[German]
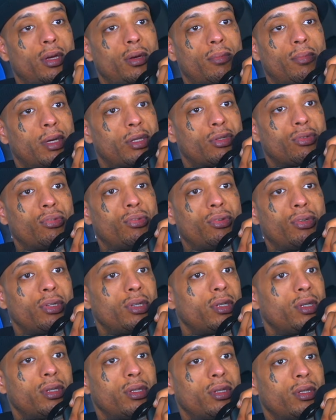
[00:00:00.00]

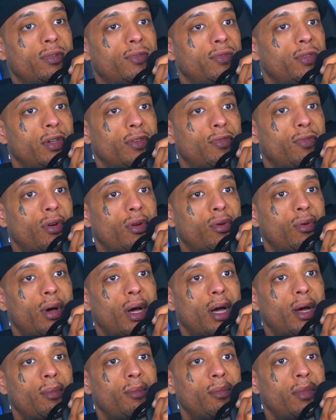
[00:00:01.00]
persönlich, die viele Follower
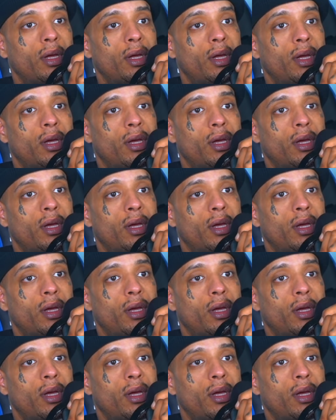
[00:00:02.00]
haben,